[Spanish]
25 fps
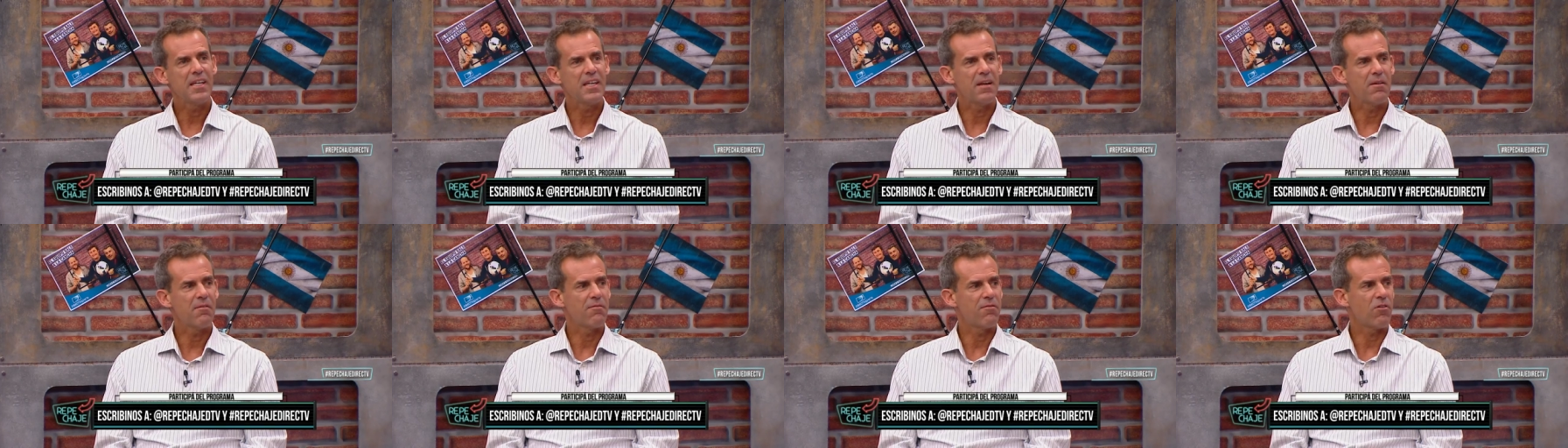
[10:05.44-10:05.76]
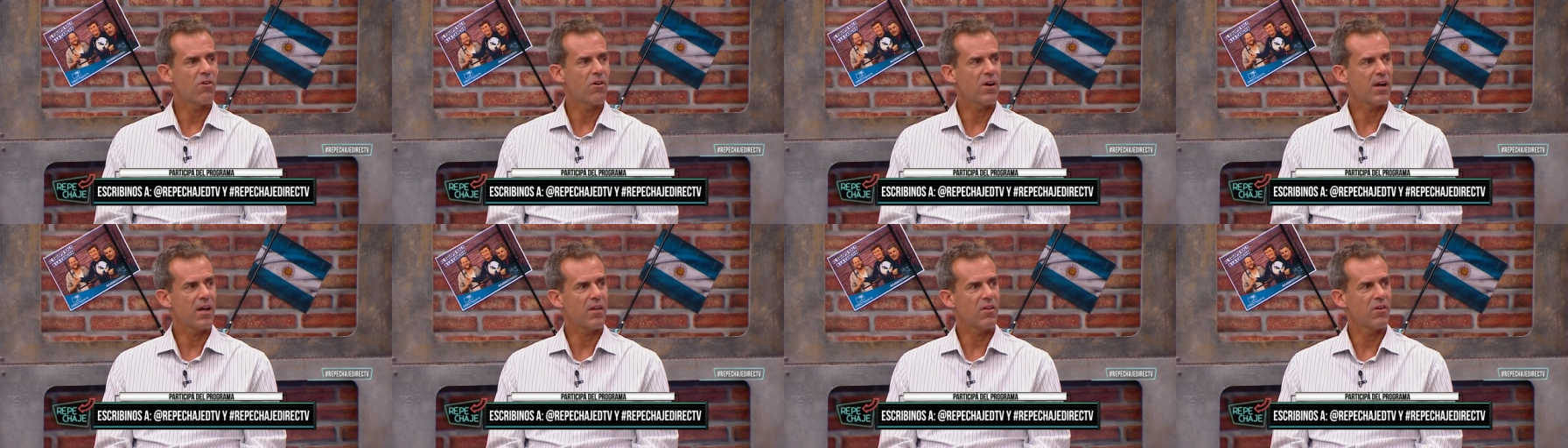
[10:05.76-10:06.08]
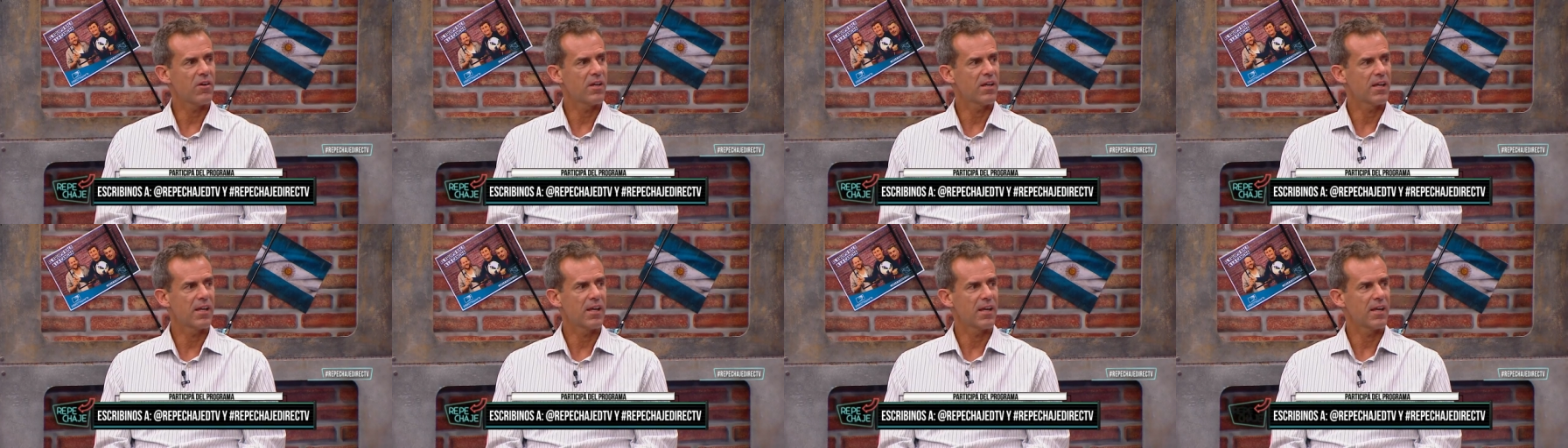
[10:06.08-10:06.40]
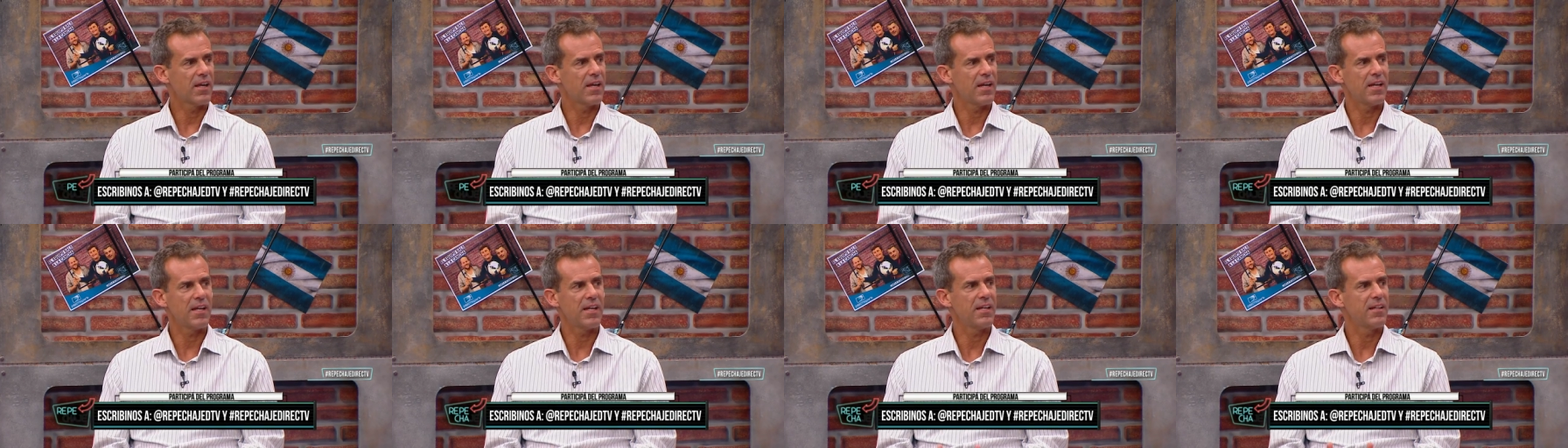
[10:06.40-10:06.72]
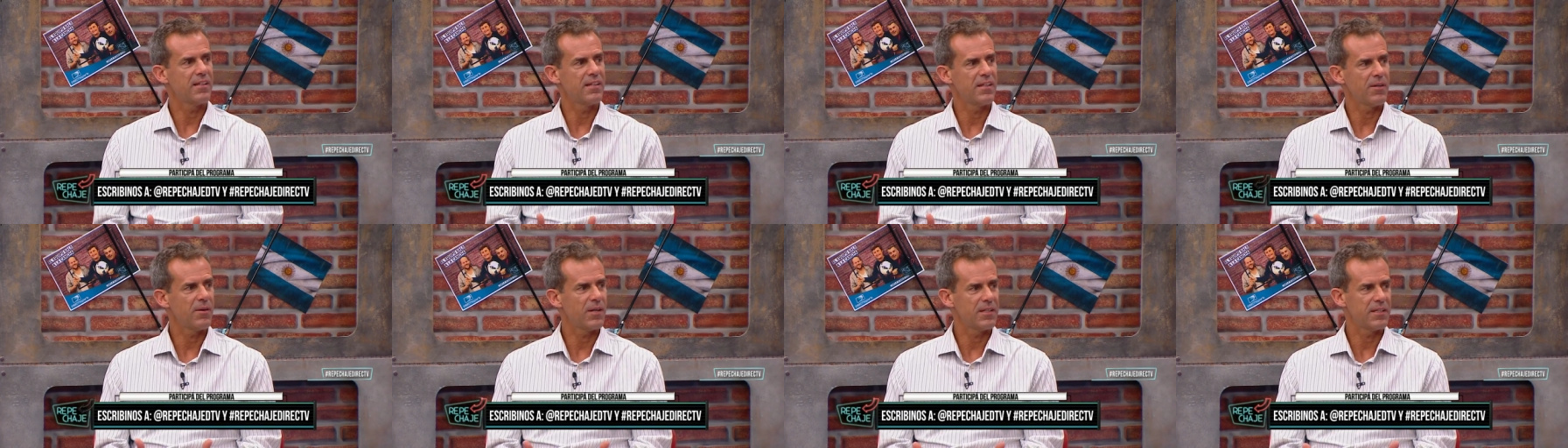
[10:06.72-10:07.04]
enfocado en que
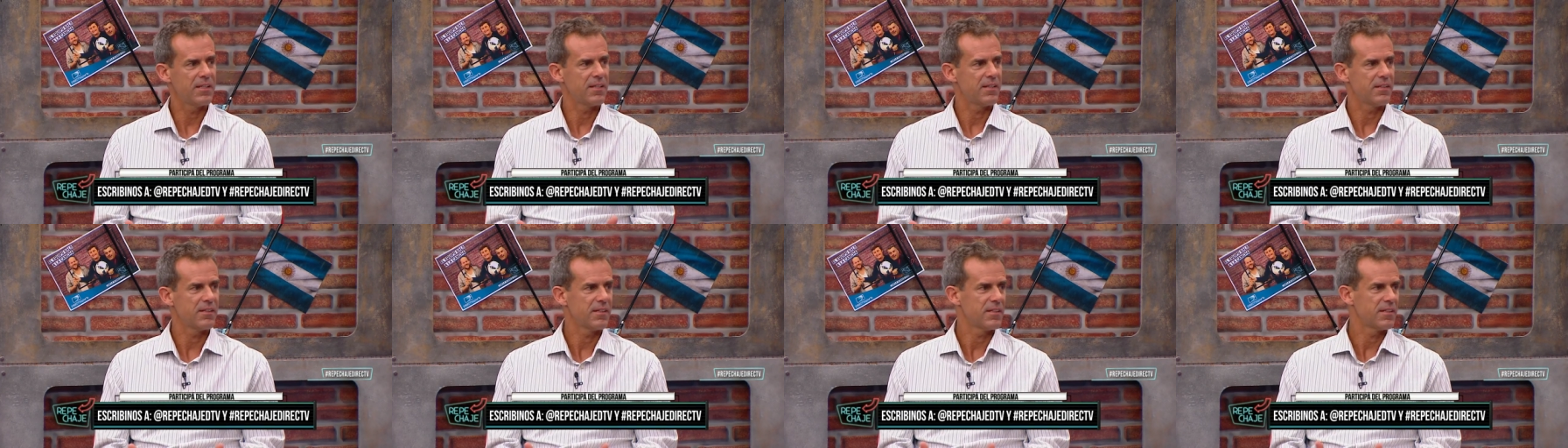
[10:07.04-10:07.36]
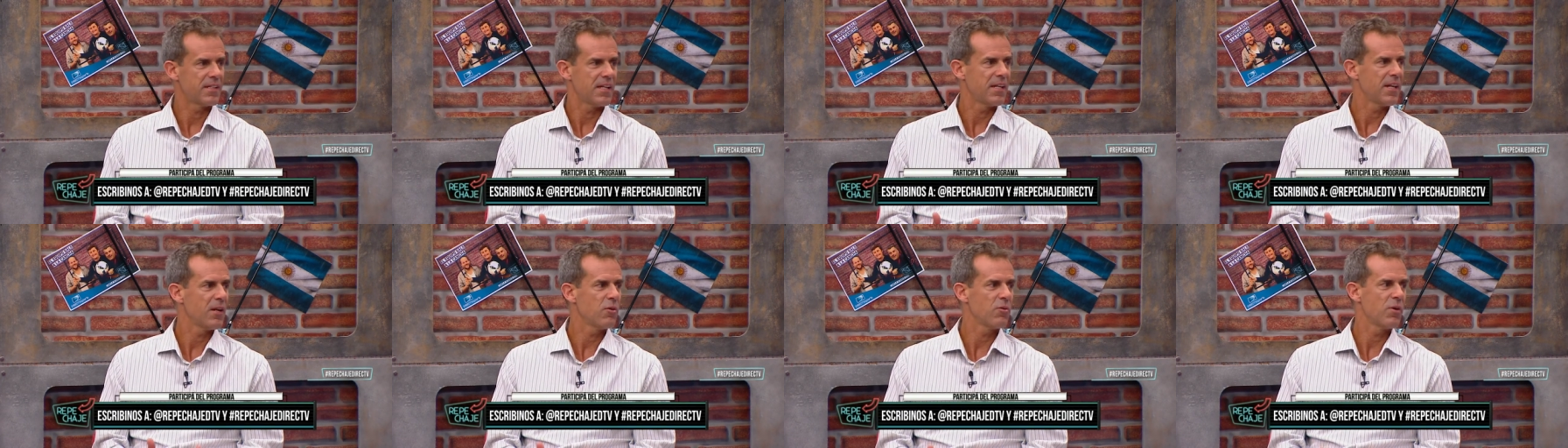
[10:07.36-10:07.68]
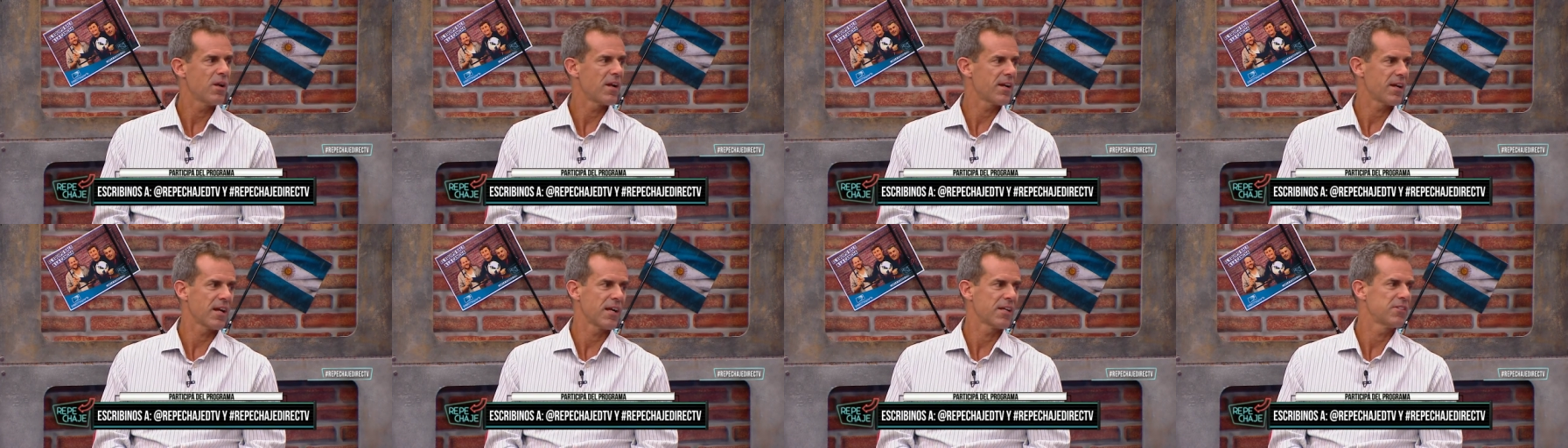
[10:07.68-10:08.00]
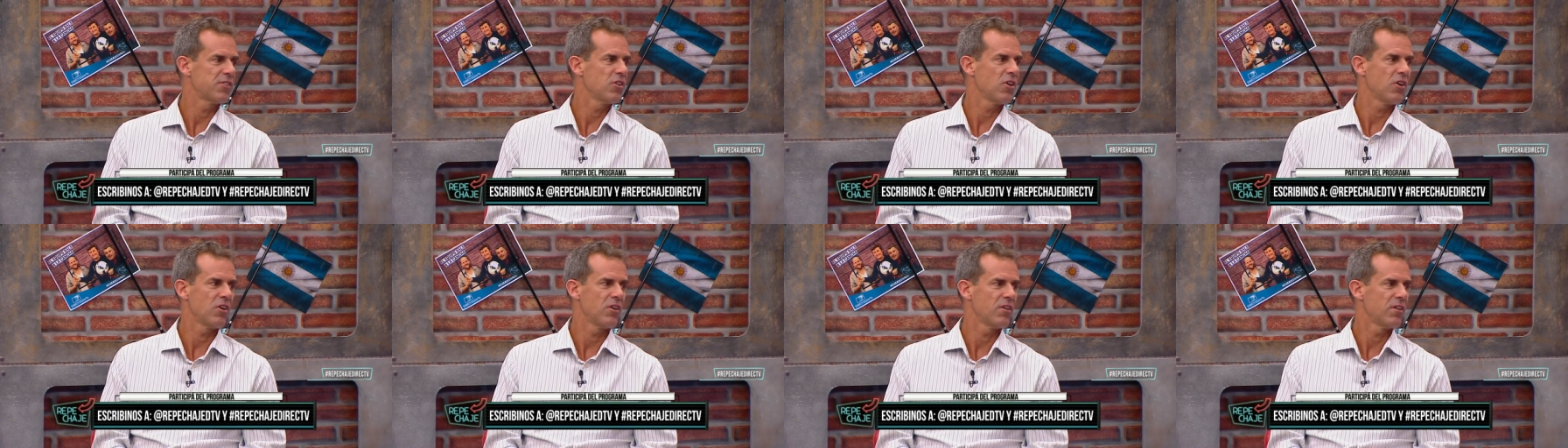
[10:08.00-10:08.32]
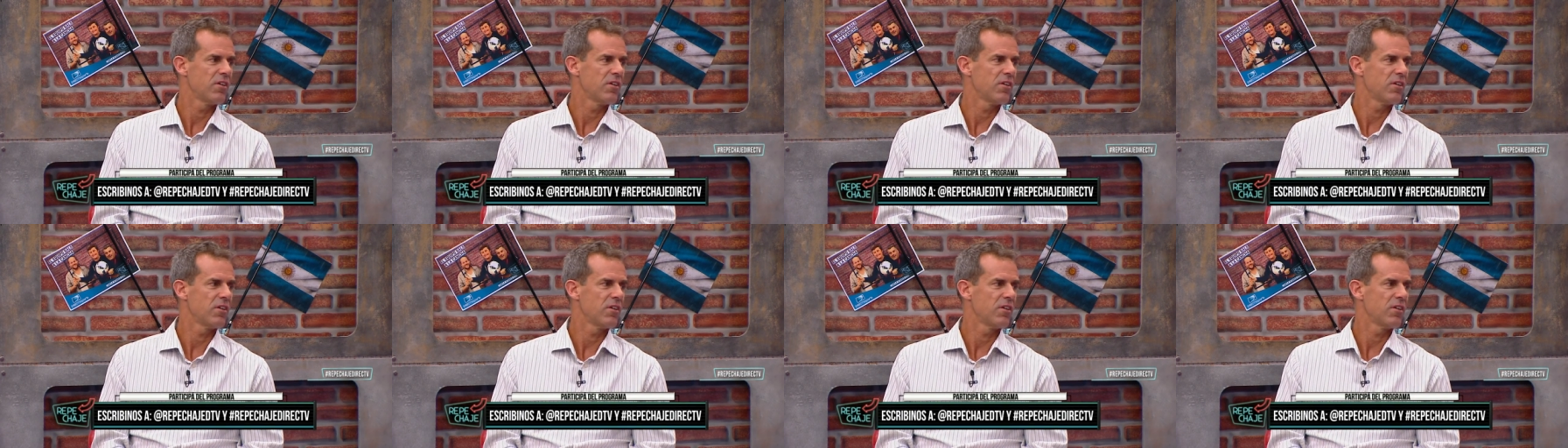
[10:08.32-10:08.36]
él iba a tener una reacción.